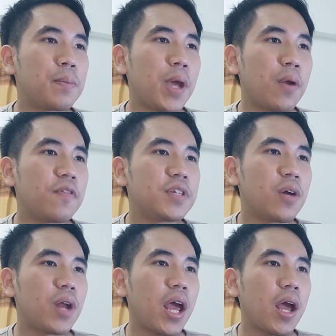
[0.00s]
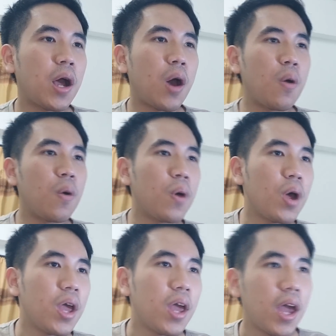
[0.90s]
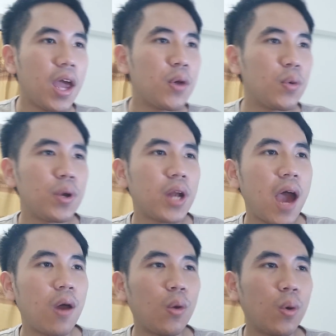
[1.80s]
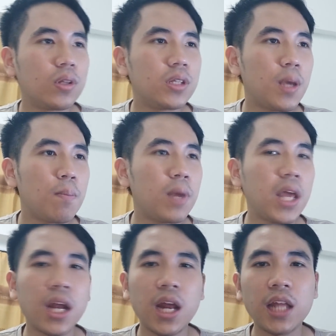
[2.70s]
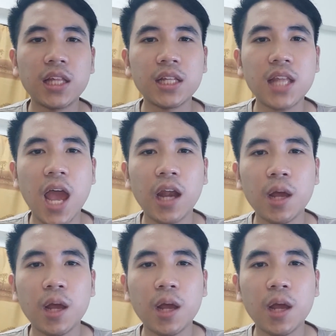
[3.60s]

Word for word: เพจ Official นะฮะเขาให้คุณดาวน์โหลดเทมเพลตอะไรต่างๆนะ